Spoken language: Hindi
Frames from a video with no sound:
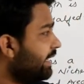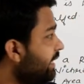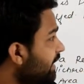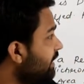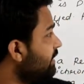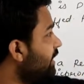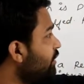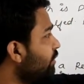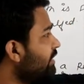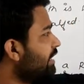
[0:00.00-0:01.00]
ए ये
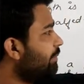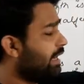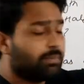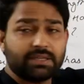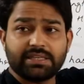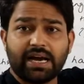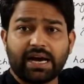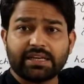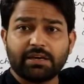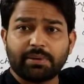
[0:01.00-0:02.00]
तो किसके बराबर थी
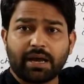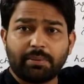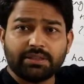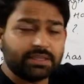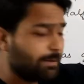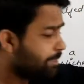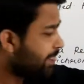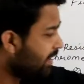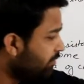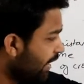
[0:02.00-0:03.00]
आर के बराबर थे
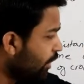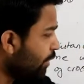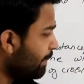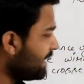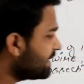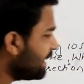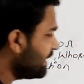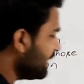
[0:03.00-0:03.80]
वैल्यू रिप्लेस कर